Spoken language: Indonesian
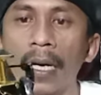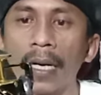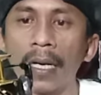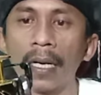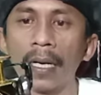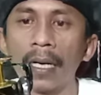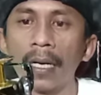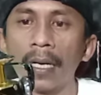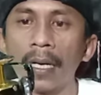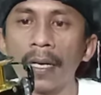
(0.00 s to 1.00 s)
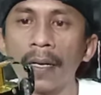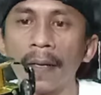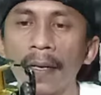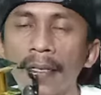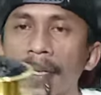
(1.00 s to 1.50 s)
eh,
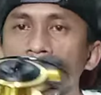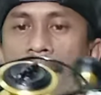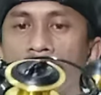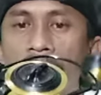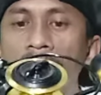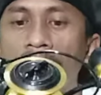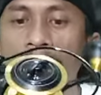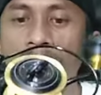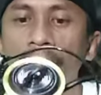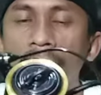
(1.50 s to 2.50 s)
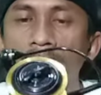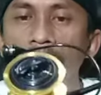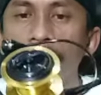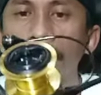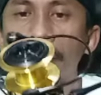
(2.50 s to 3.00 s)
generasi kedua ya,
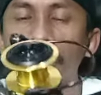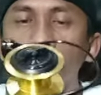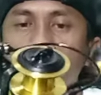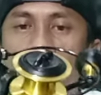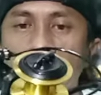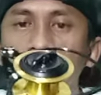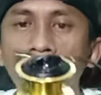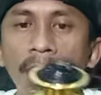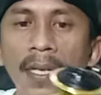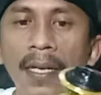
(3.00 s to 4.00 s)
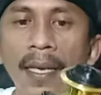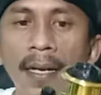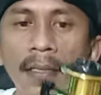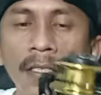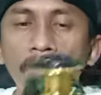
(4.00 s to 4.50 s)
uh, penerus dari Sepia
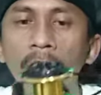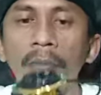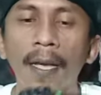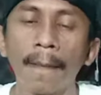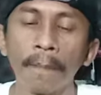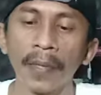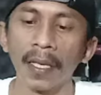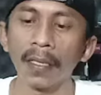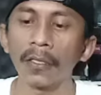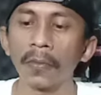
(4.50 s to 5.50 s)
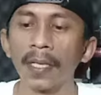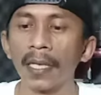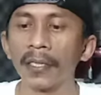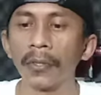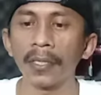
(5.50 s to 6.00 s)
yang sebelumnya. Kita
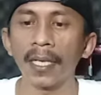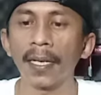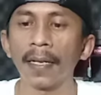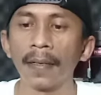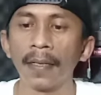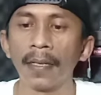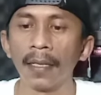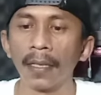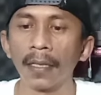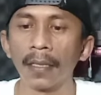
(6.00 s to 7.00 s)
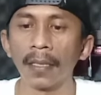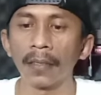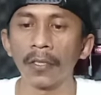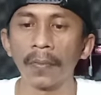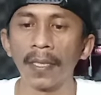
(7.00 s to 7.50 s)
coba rasio sekarang. Kita
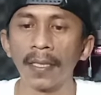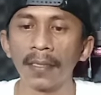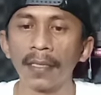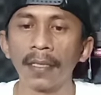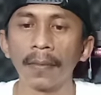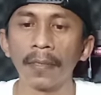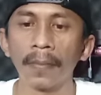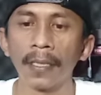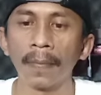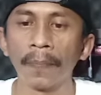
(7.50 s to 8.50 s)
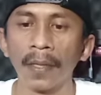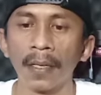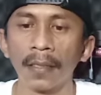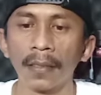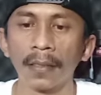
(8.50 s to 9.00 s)
coba dari sini teman-teman.
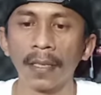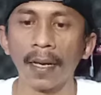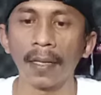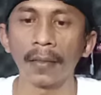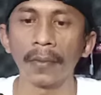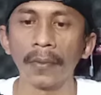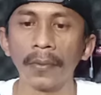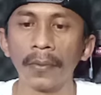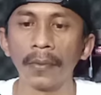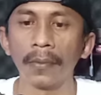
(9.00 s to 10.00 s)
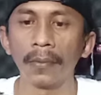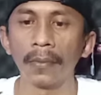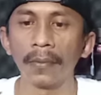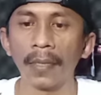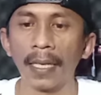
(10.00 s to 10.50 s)
1
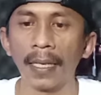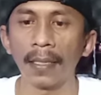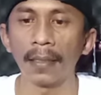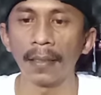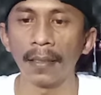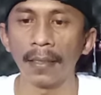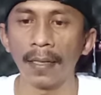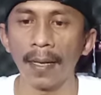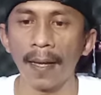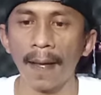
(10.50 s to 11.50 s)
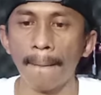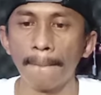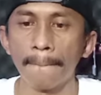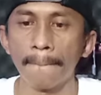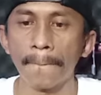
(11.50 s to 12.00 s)
2 3 4
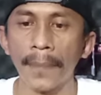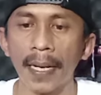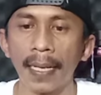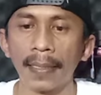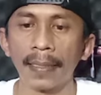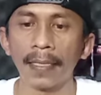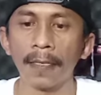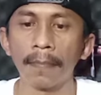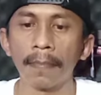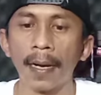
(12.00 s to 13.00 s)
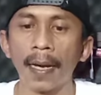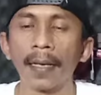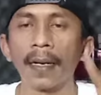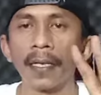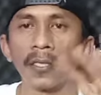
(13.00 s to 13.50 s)
5
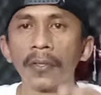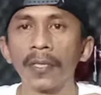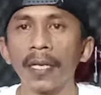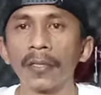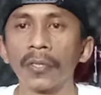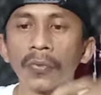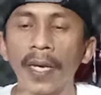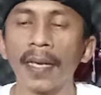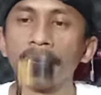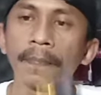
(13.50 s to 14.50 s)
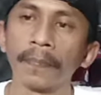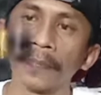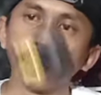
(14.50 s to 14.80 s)
rasionya sesuai.